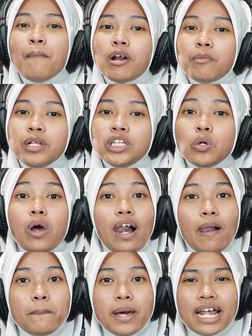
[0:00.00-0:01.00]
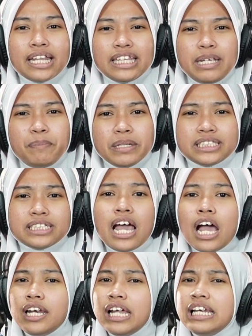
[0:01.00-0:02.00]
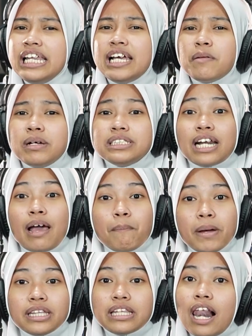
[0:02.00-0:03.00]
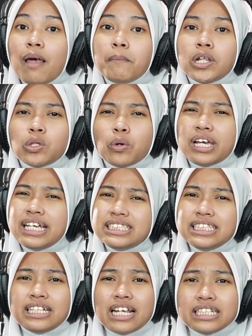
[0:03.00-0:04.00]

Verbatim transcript: yang berbentuk lembaran tipis dan dikemas rapat dalam bentuk kisi